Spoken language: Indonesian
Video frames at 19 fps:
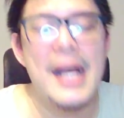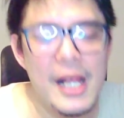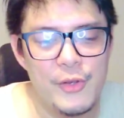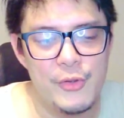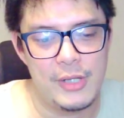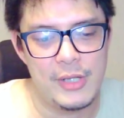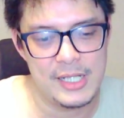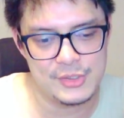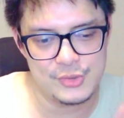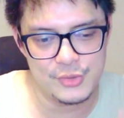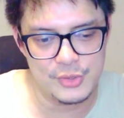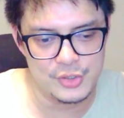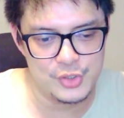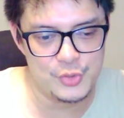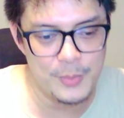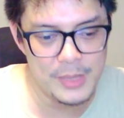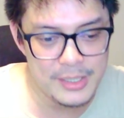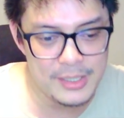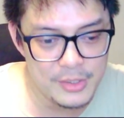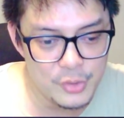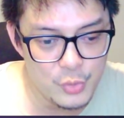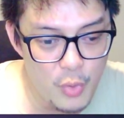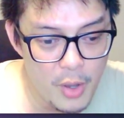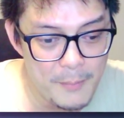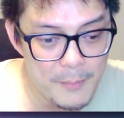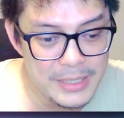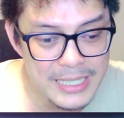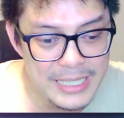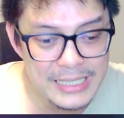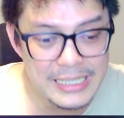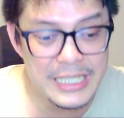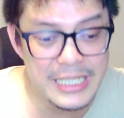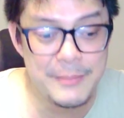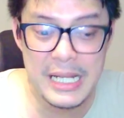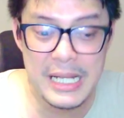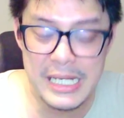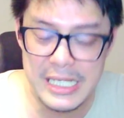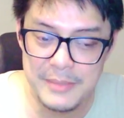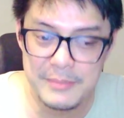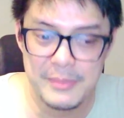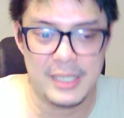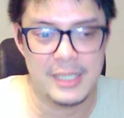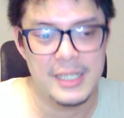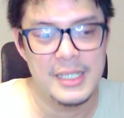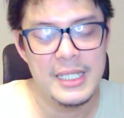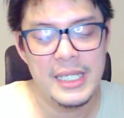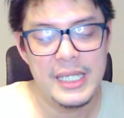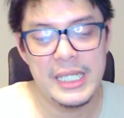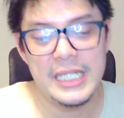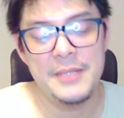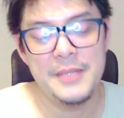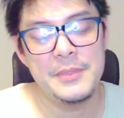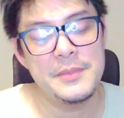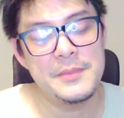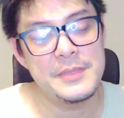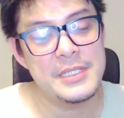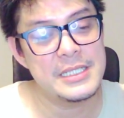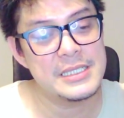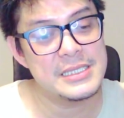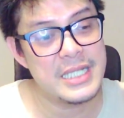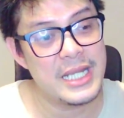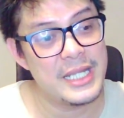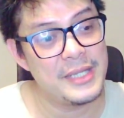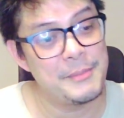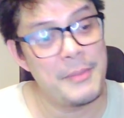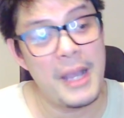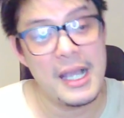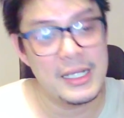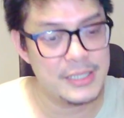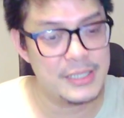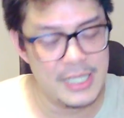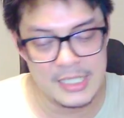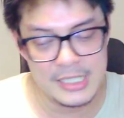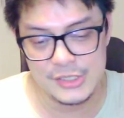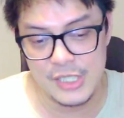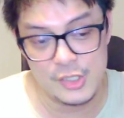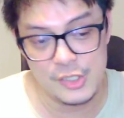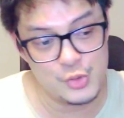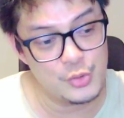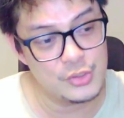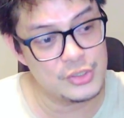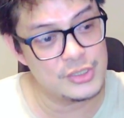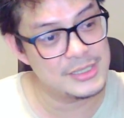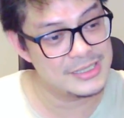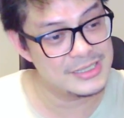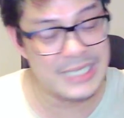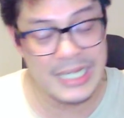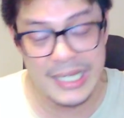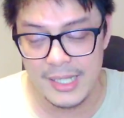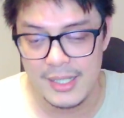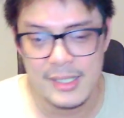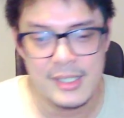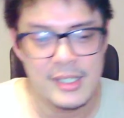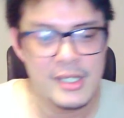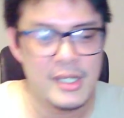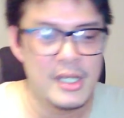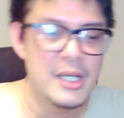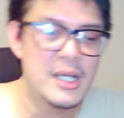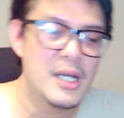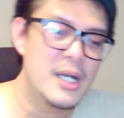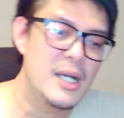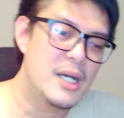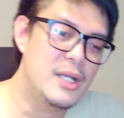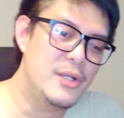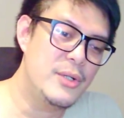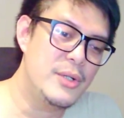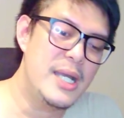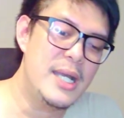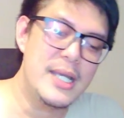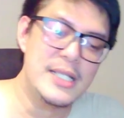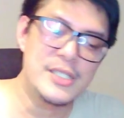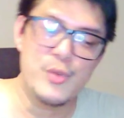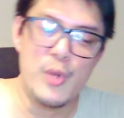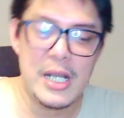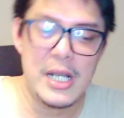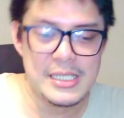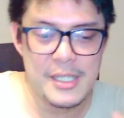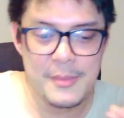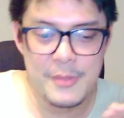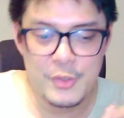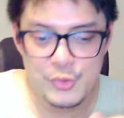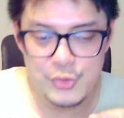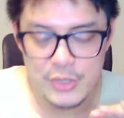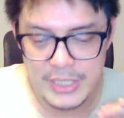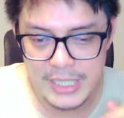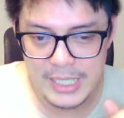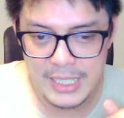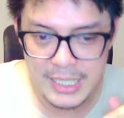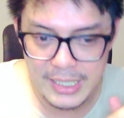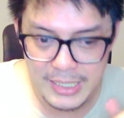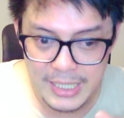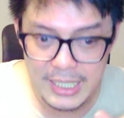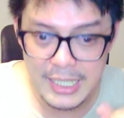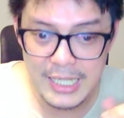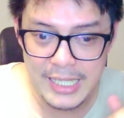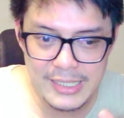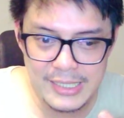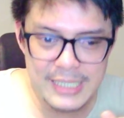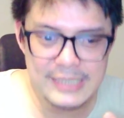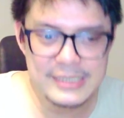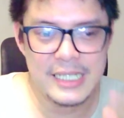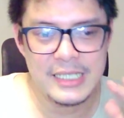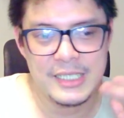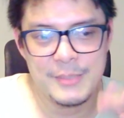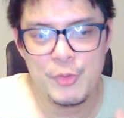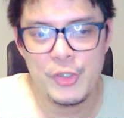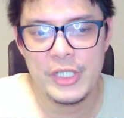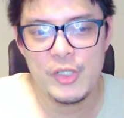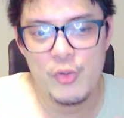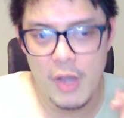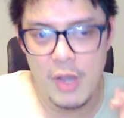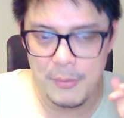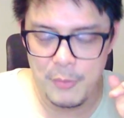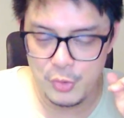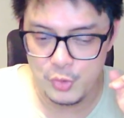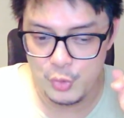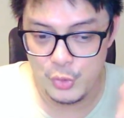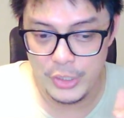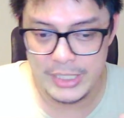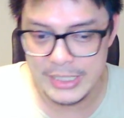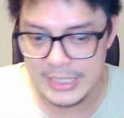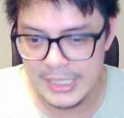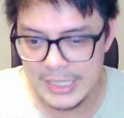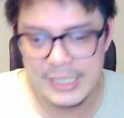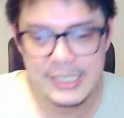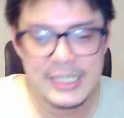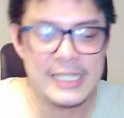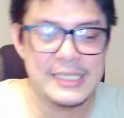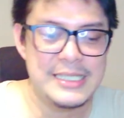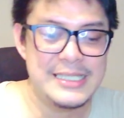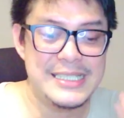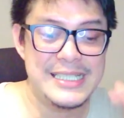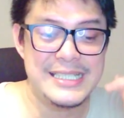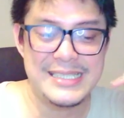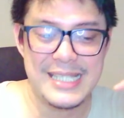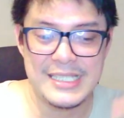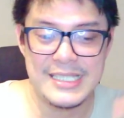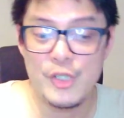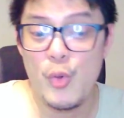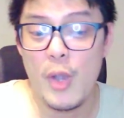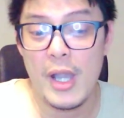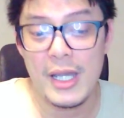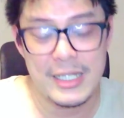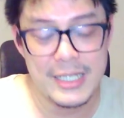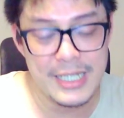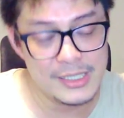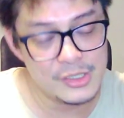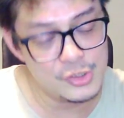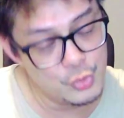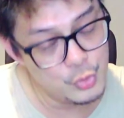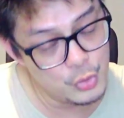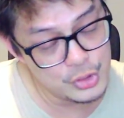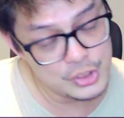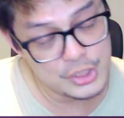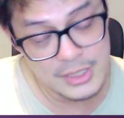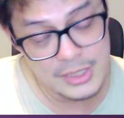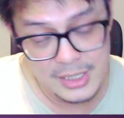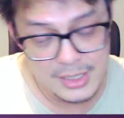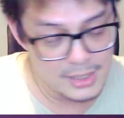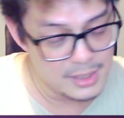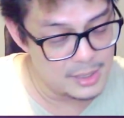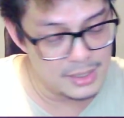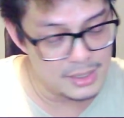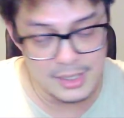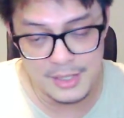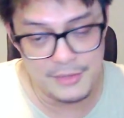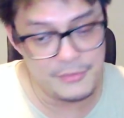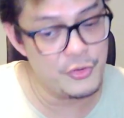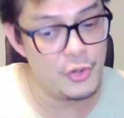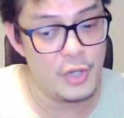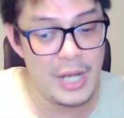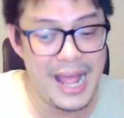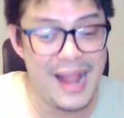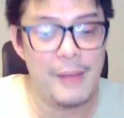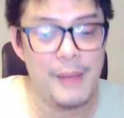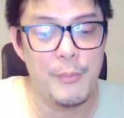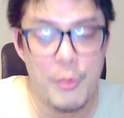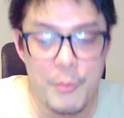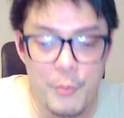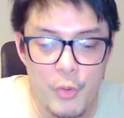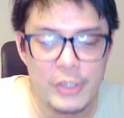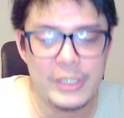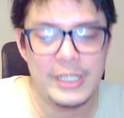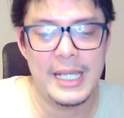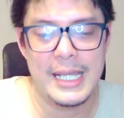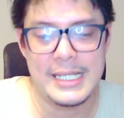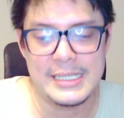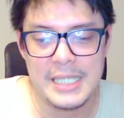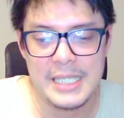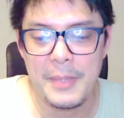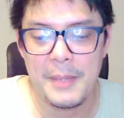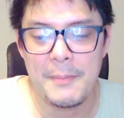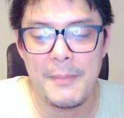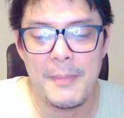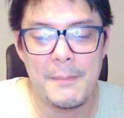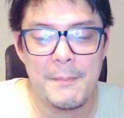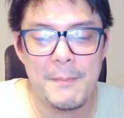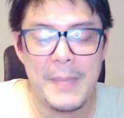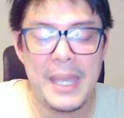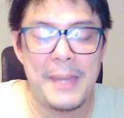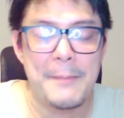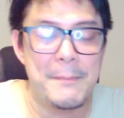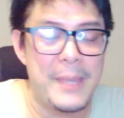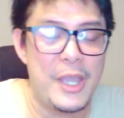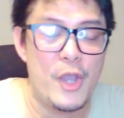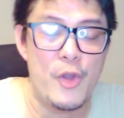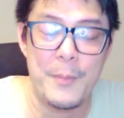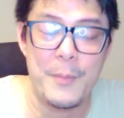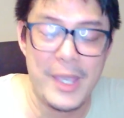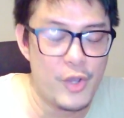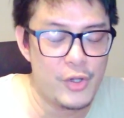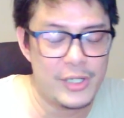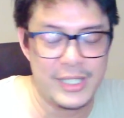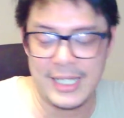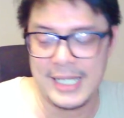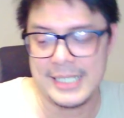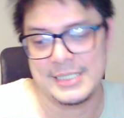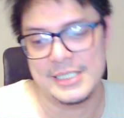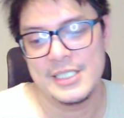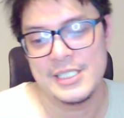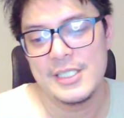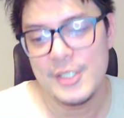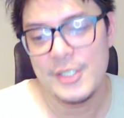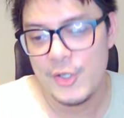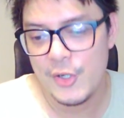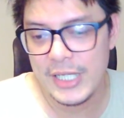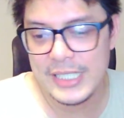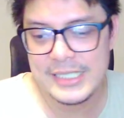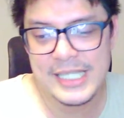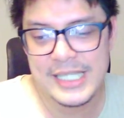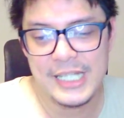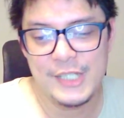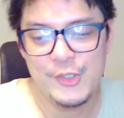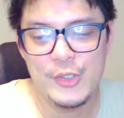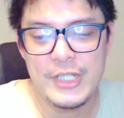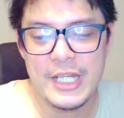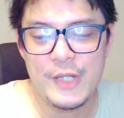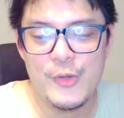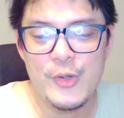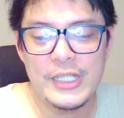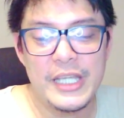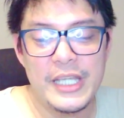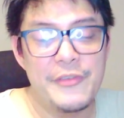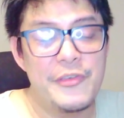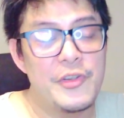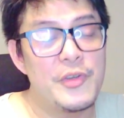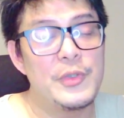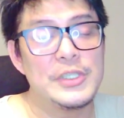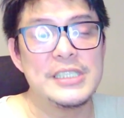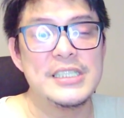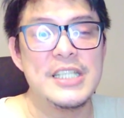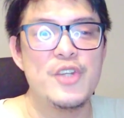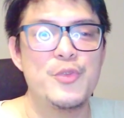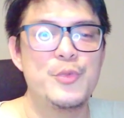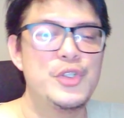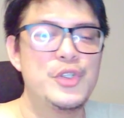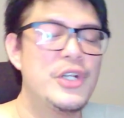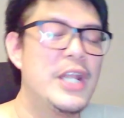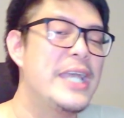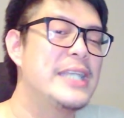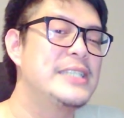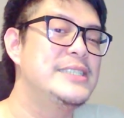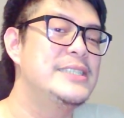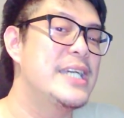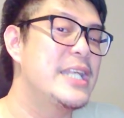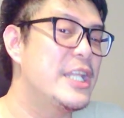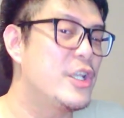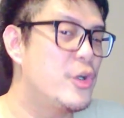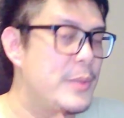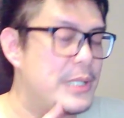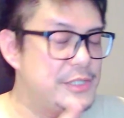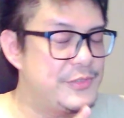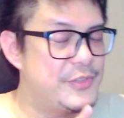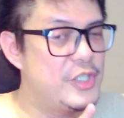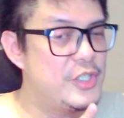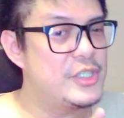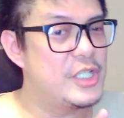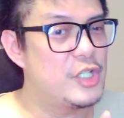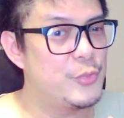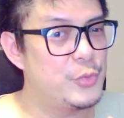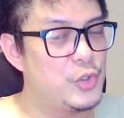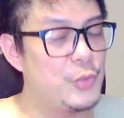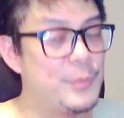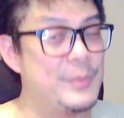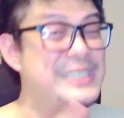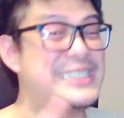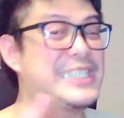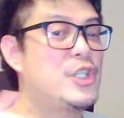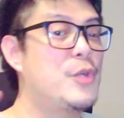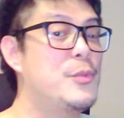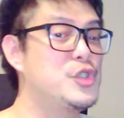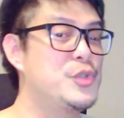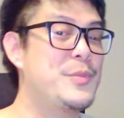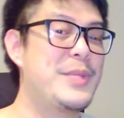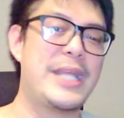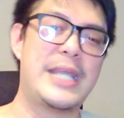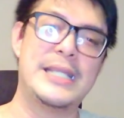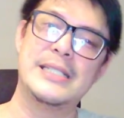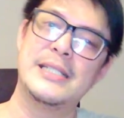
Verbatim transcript: loh langsung cuman 2 menit 55 ini bener-bener straight banget guys langsung straight aduh guys gue gak sabar untuk react lagi yang lain guys nanti mungkin gue upload dulu yang ini nanti sisanya gue akan nge terus uh, full album pokoknya guys sampai me meong-meong deh guys oke sekian dulu dari gue thank you for watching jangan lupa untuk like share dan komen di video jangan lupa untuk pencet tombol subscribe guys